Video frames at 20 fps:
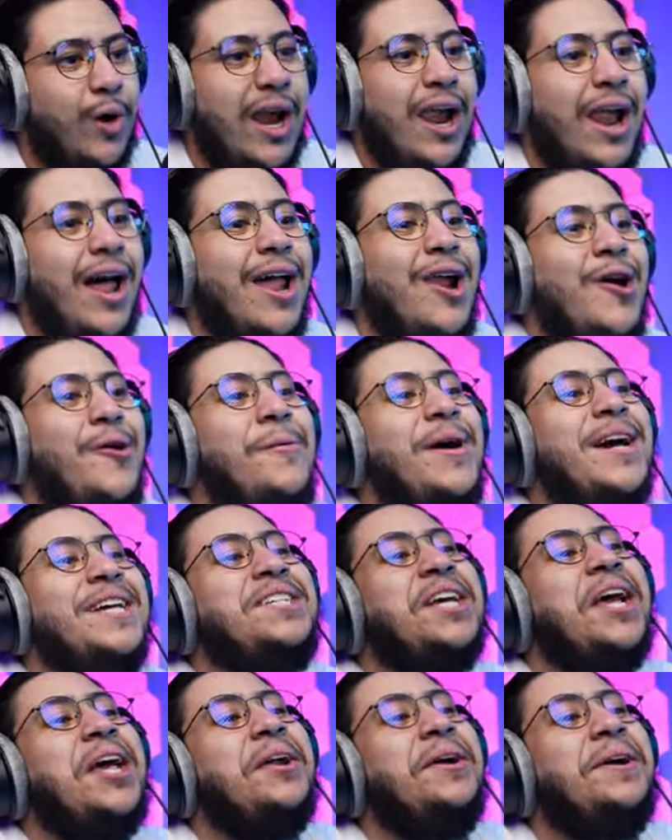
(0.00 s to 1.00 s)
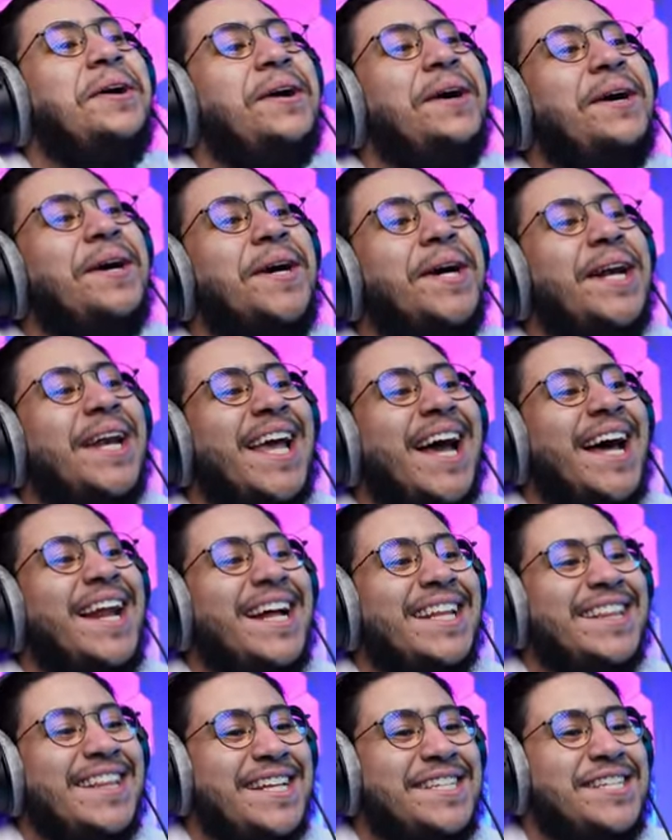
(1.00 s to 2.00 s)
والله لو معي سكرول كان
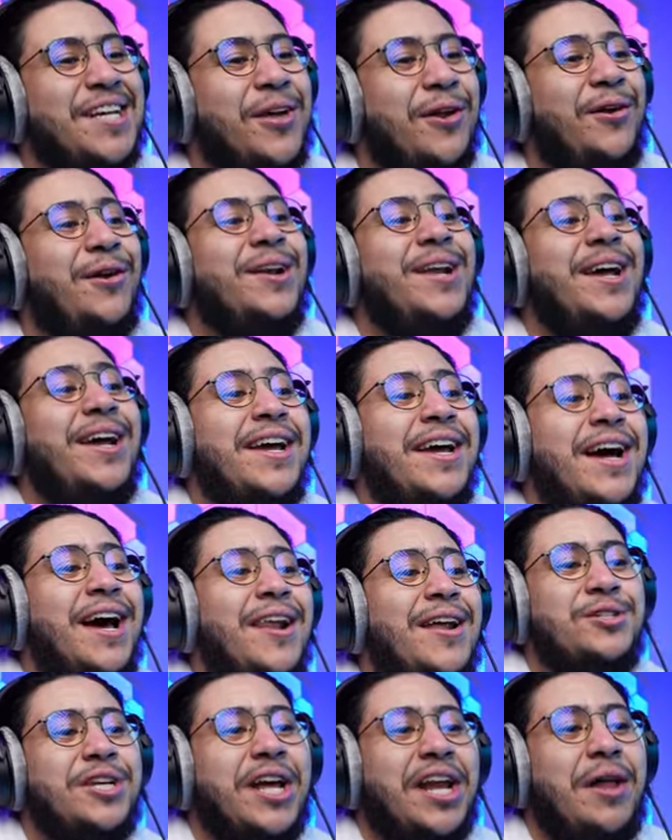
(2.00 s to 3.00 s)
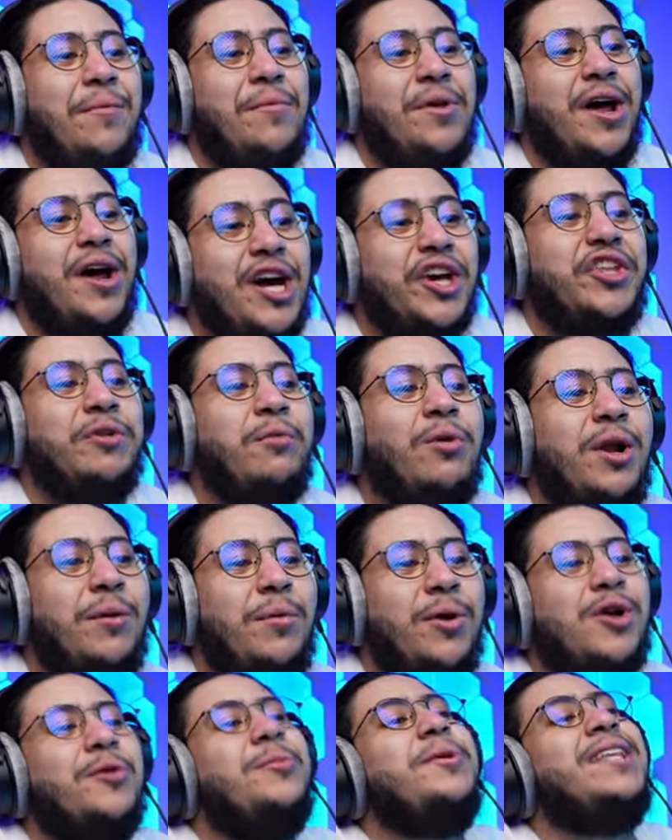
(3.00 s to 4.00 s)
حطيت سكرول يا عيال وجربنا اكتبوا لي
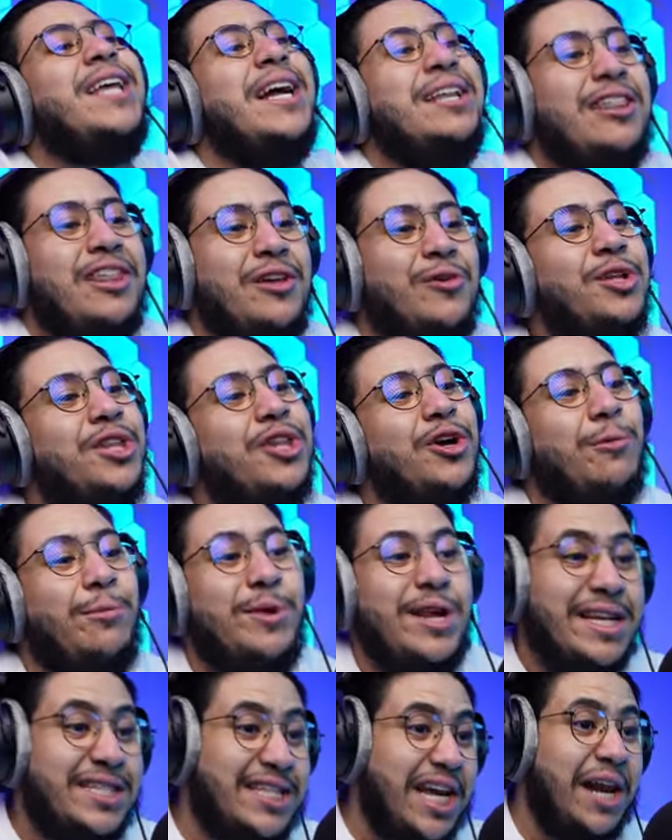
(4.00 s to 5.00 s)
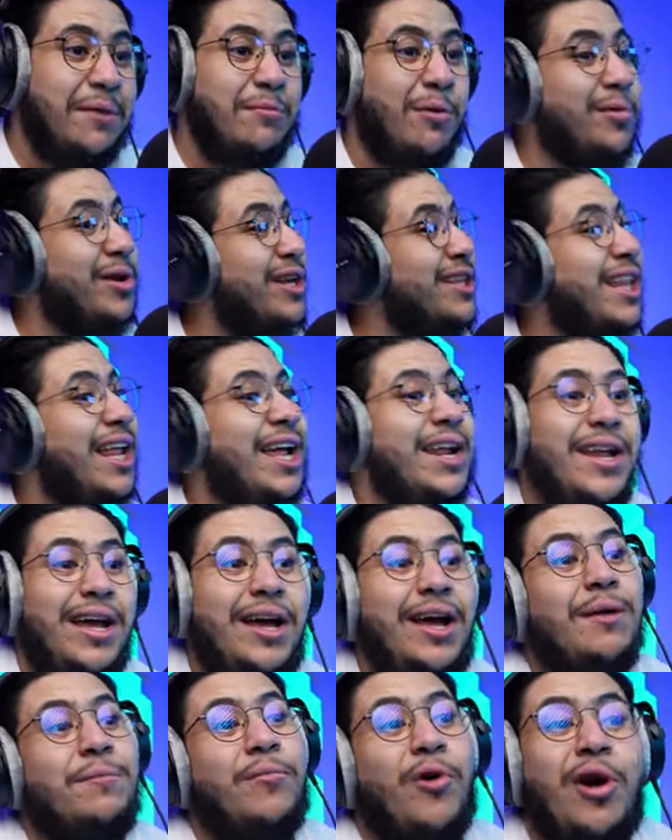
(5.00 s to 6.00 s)
بالكومنتات اذا ودكم ان نجرب ممكن يطلع لنا
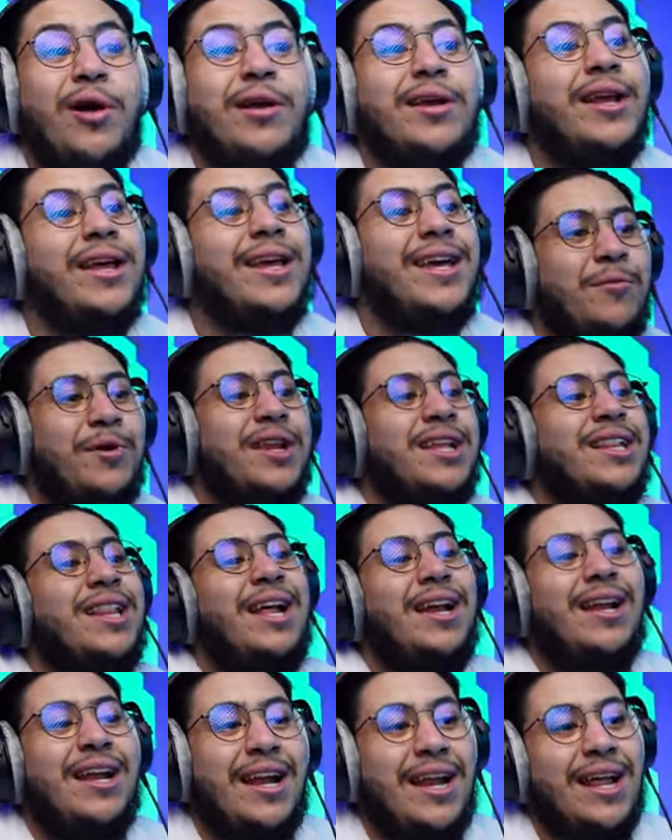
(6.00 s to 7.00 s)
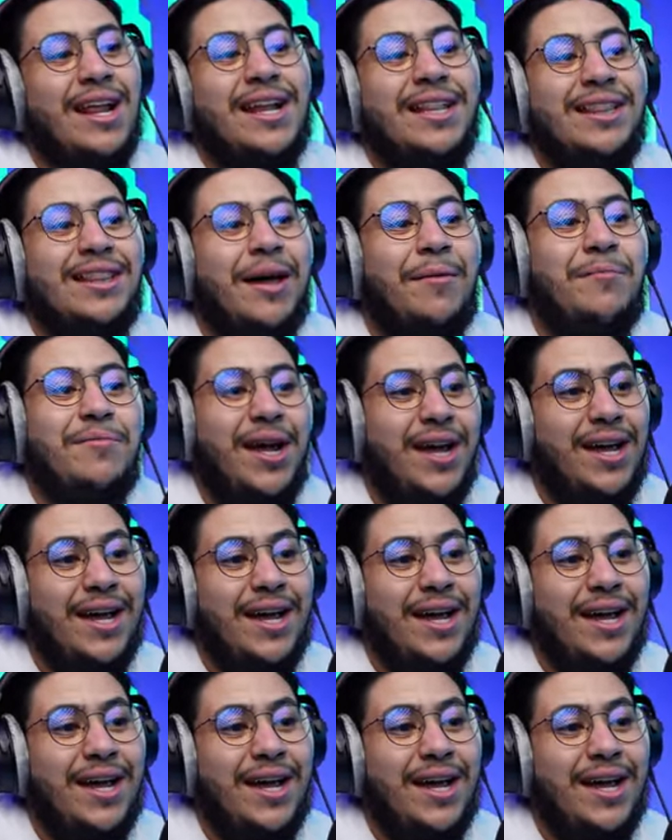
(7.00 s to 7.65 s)
عيال بورنينج ممكن يطلع لنا اعلان الدم يا